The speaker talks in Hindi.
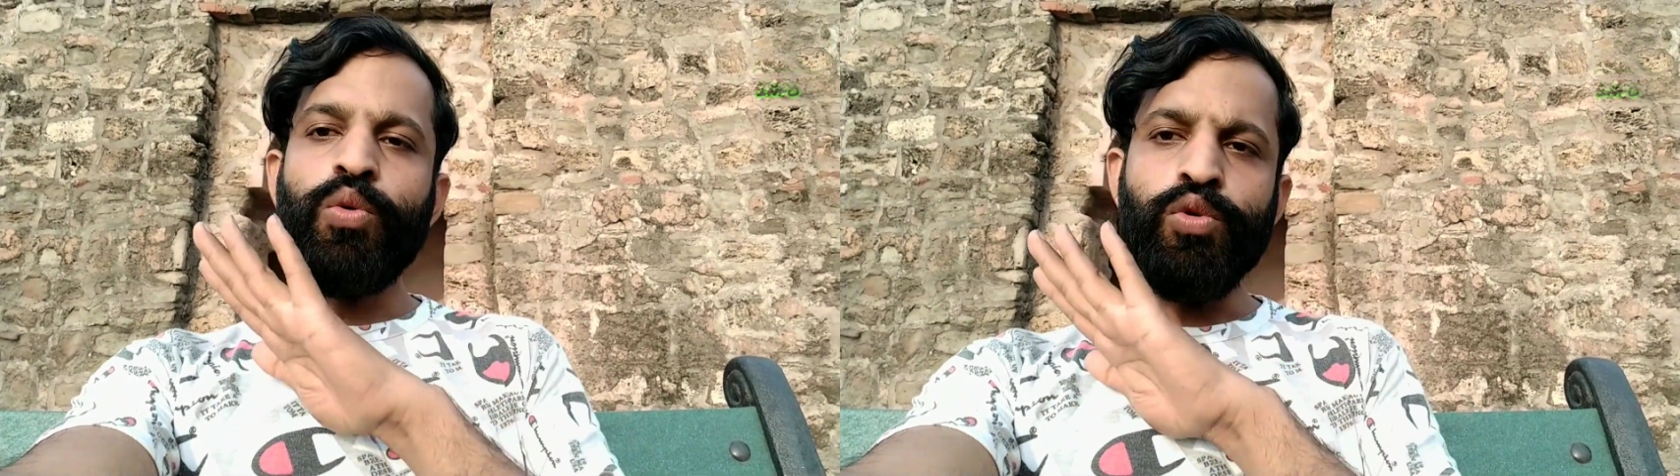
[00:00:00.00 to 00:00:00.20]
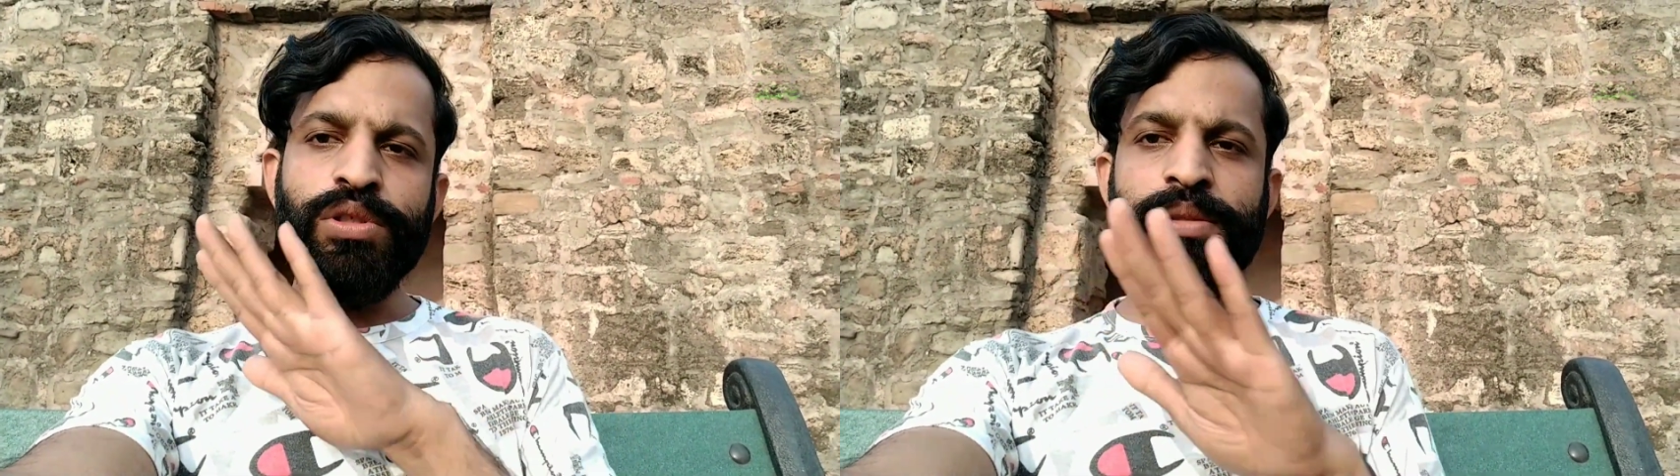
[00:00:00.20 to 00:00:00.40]

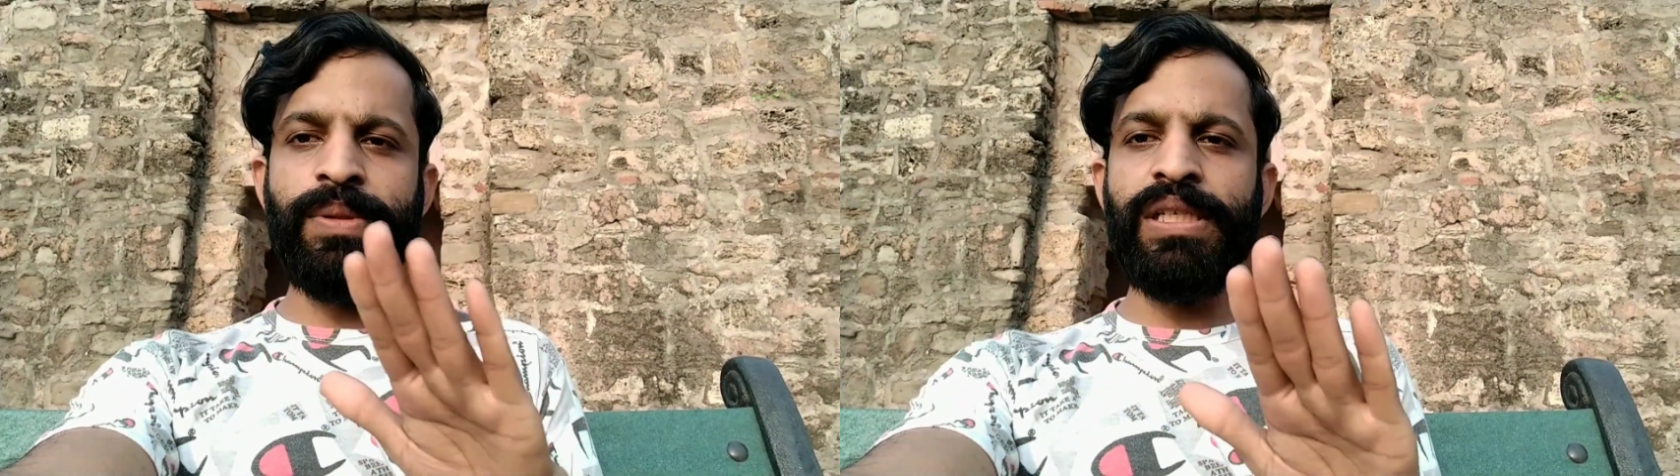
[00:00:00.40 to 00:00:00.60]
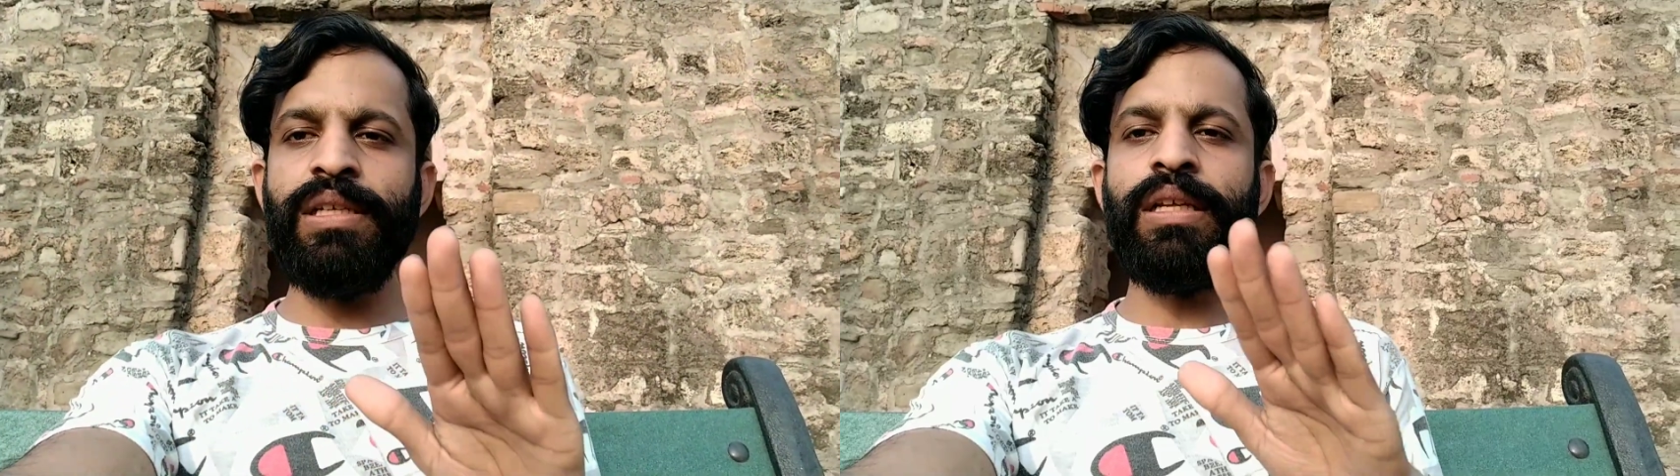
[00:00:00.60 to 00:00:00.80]
कुछ
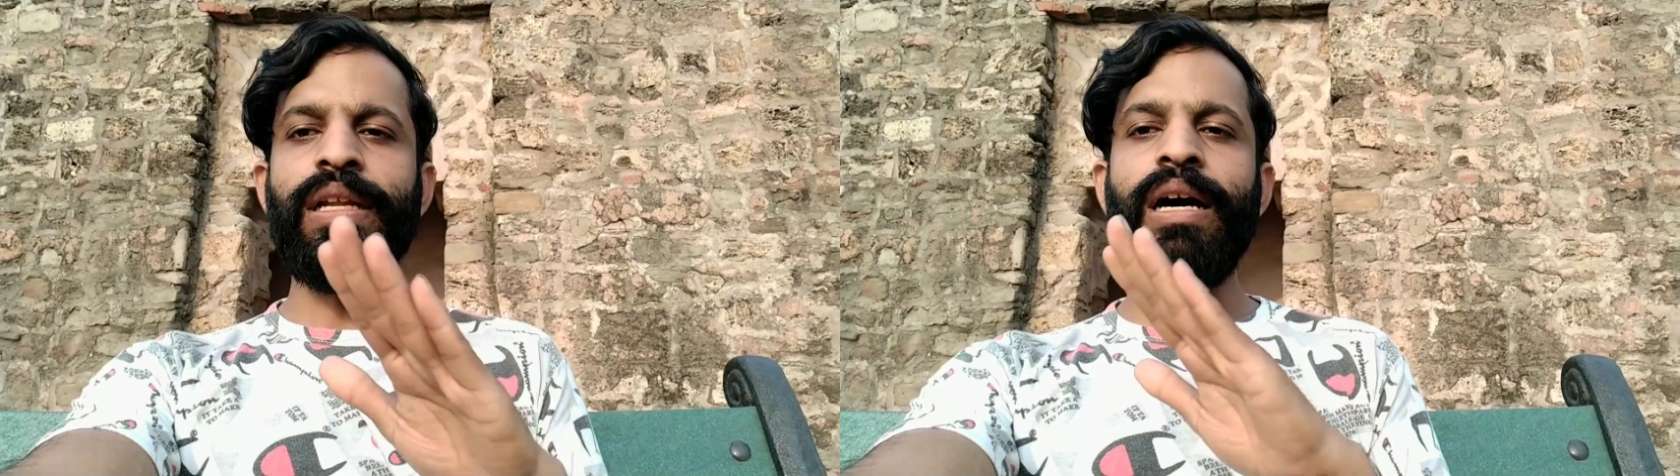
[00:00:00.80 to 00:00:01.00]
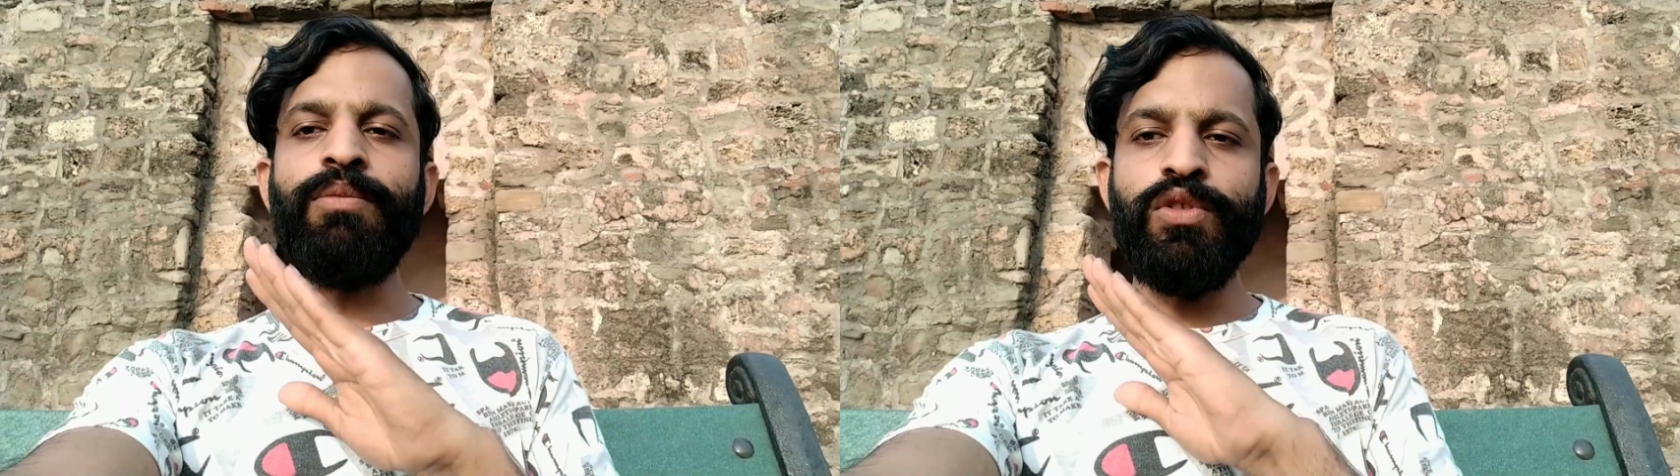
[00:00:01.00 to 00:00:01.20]
भी नहीं
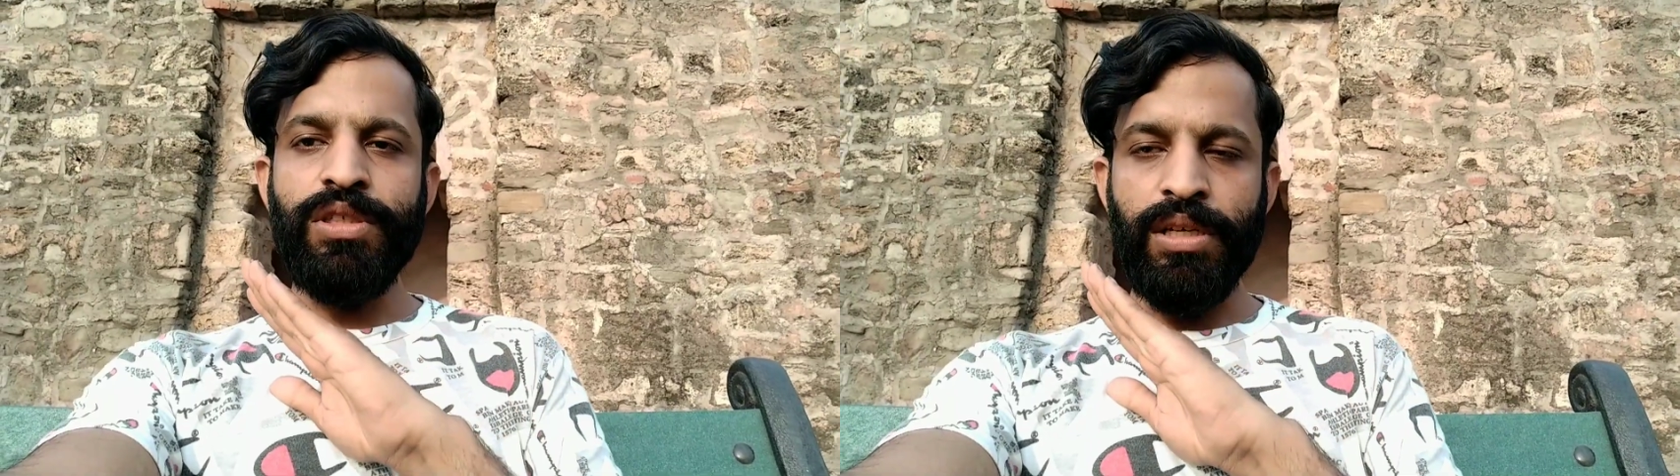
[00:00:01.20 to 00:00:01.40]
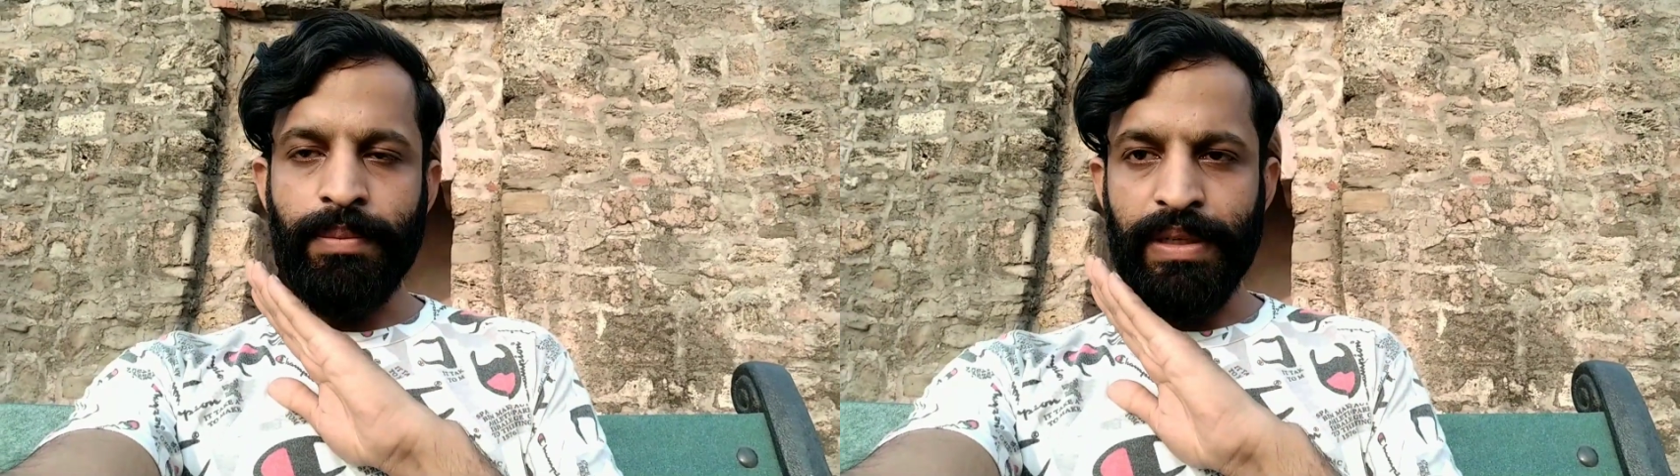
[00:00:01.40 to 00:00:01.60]
ना
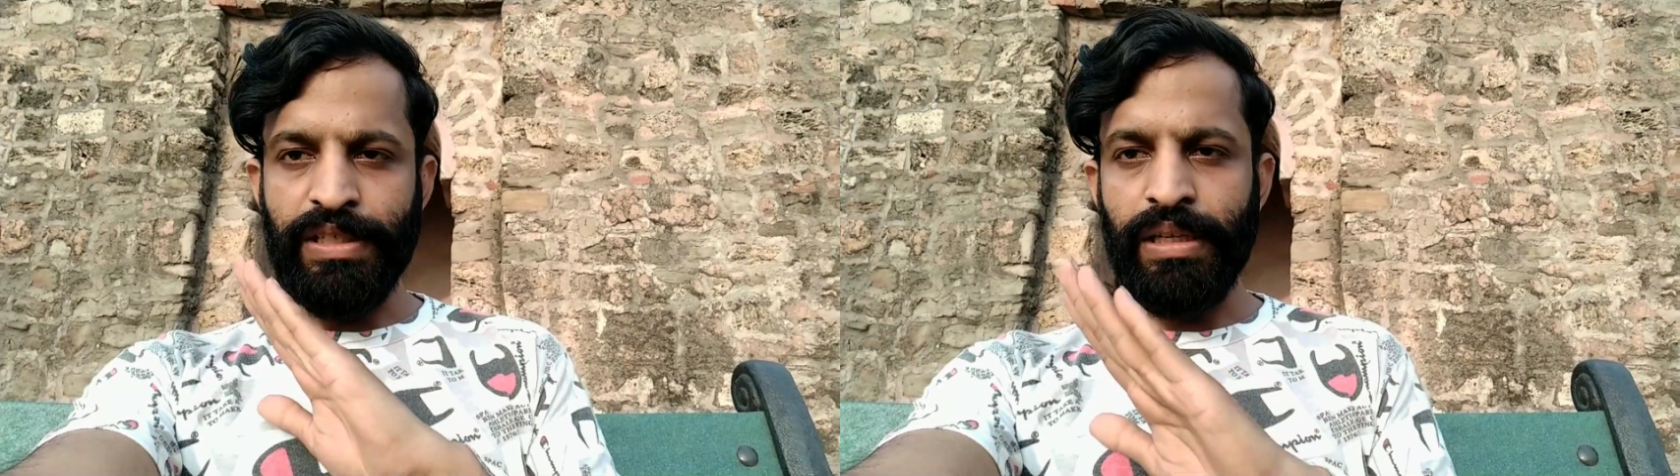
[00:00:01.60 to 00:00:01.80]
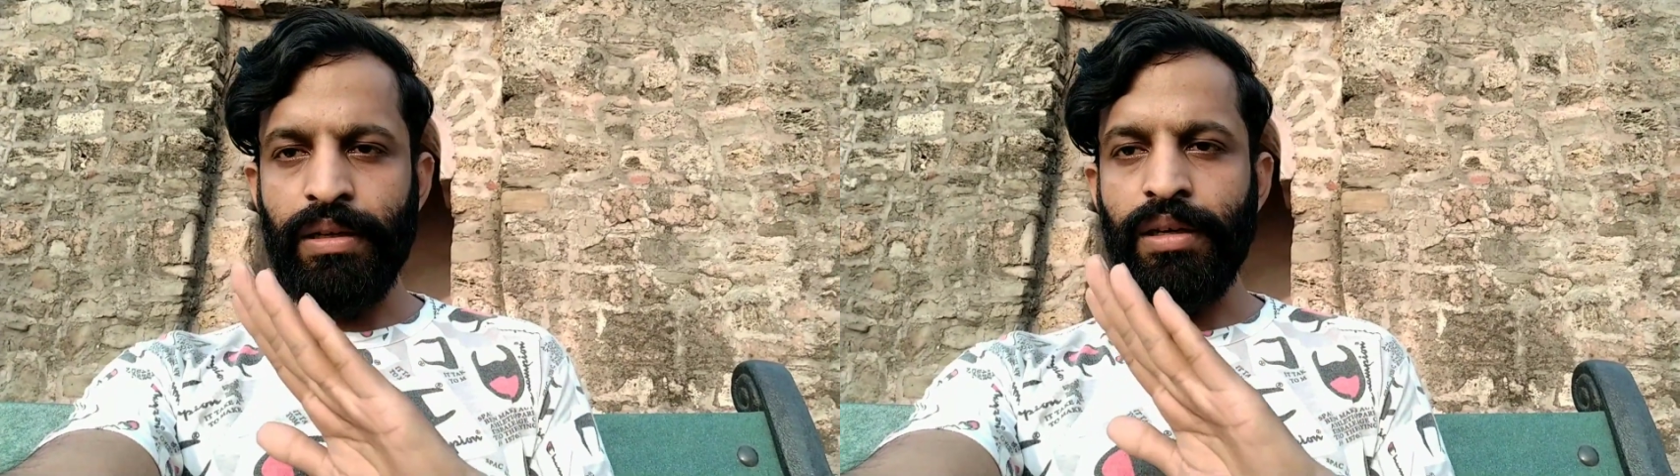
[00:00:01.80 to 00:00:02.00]
मुझे हमें
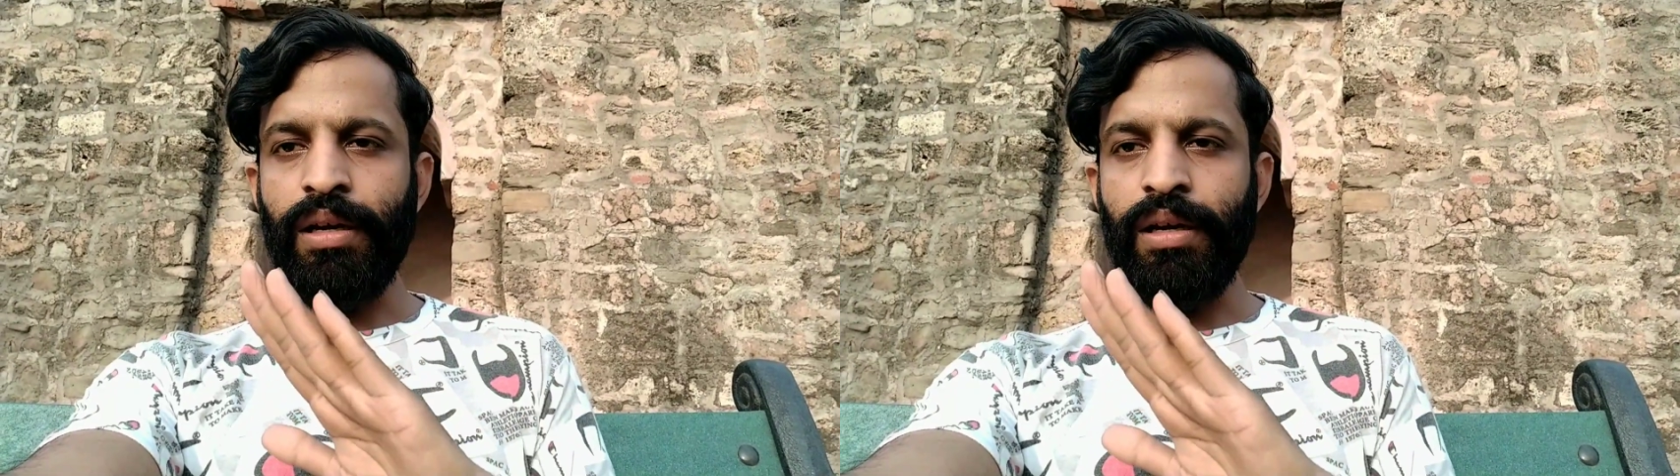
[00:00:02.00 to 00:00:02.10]
जे